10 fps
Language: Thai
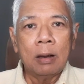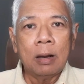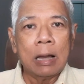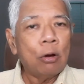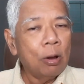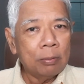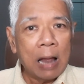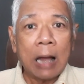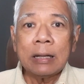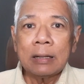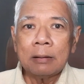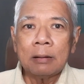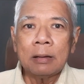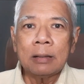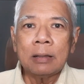แล้วก็ฐาน
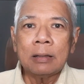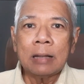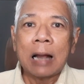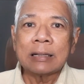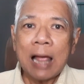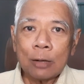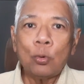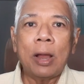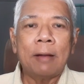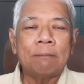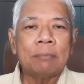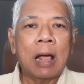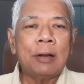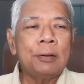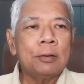ต่างชาติด้วย
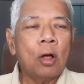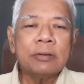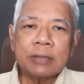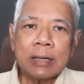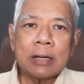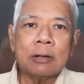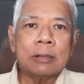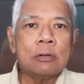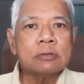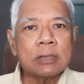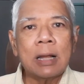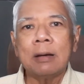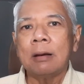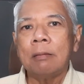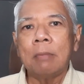ทั้งออสเตรเลียนิวซีแลน
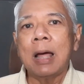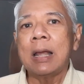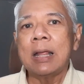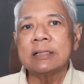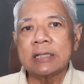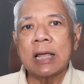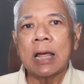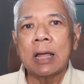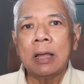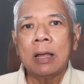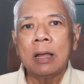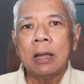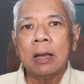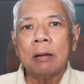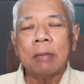ด์มาเลเซีย
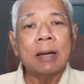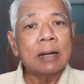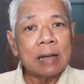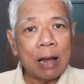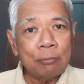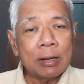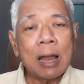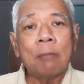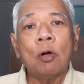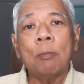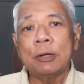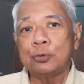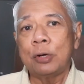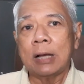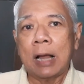แม้แต่ฐานเวียดนามก็ไป
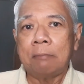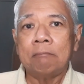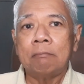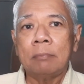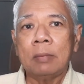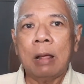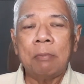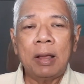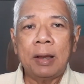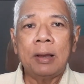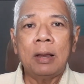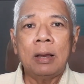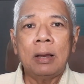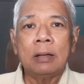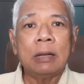ช่วยกันทำให้
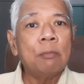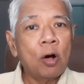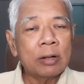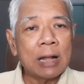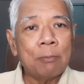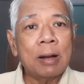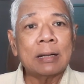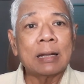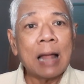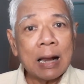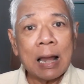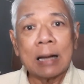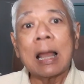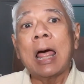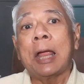ติมอร์สามารถจะตั้งหลั
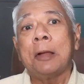กได้